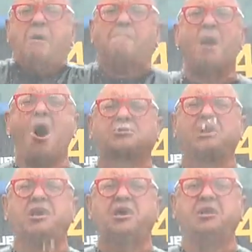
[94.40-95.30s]

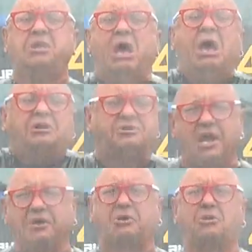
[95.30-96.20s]
Modlin!
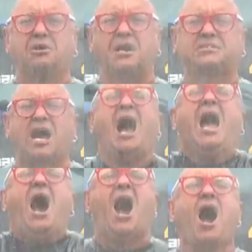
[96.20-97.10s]
Dziękuję za
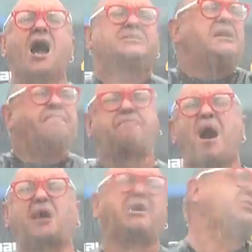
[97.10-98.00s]
Ice
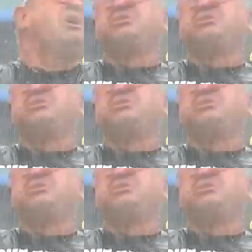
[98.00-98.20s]
Bucket